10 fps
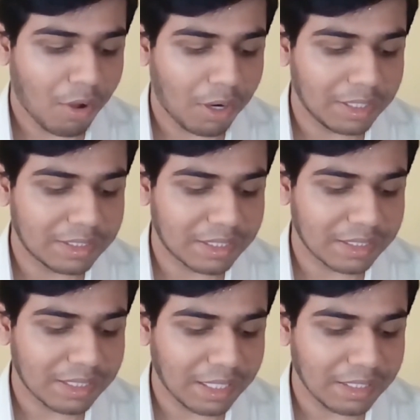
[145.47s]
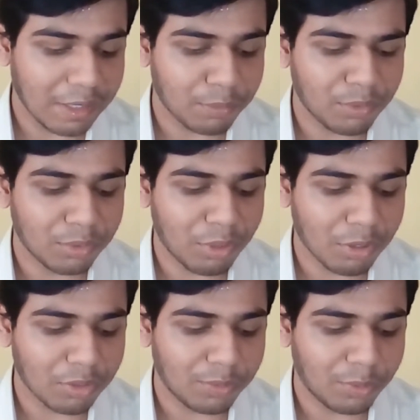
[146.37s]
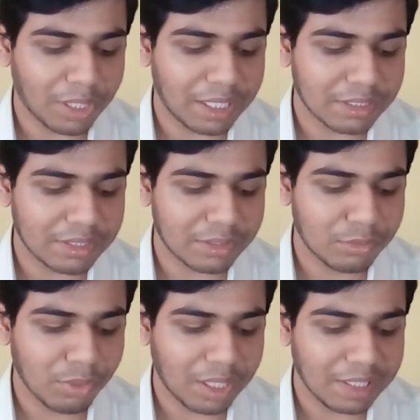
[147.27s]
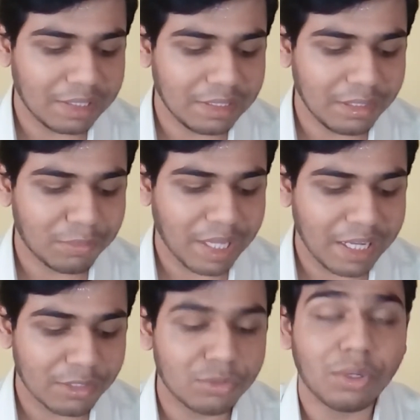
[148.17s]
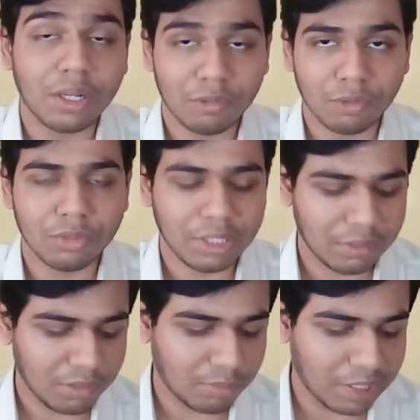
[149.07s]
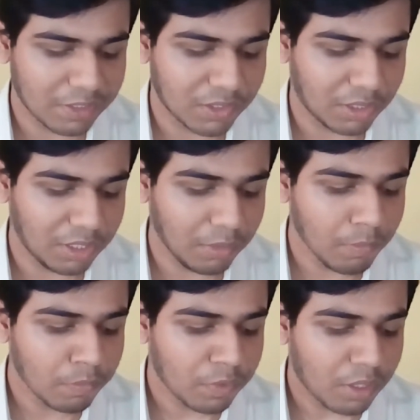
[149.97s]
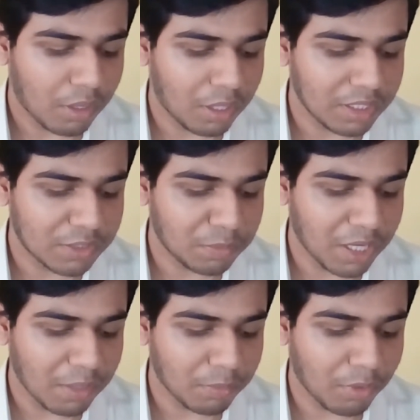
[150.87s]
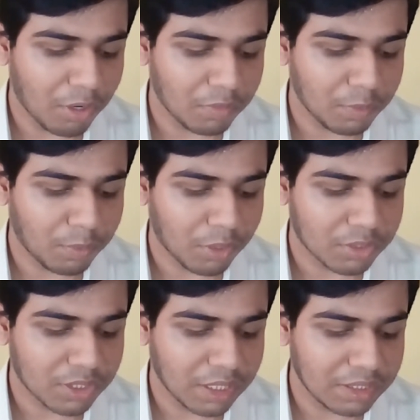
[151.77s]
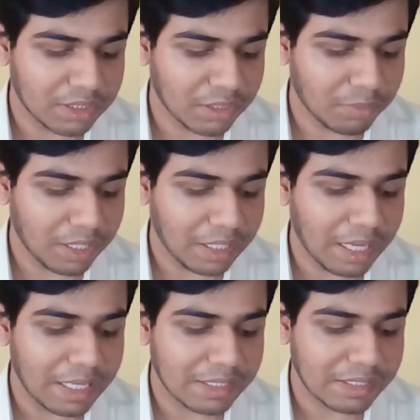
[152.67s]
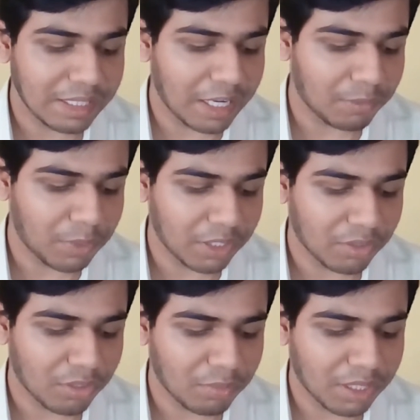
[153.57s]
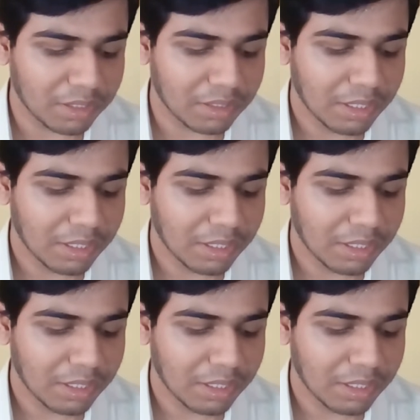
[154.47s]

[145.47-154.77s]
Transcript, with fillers: और इसके साथ आपको ऑटो फोकस डुअल एलईडी फ्लैश डुअल टोन एलईडी फ्लैश सॉरी और इसमें आपको और भी बहुत सारी चीज़ें मिलेंगी एच डी आर पैनोरामा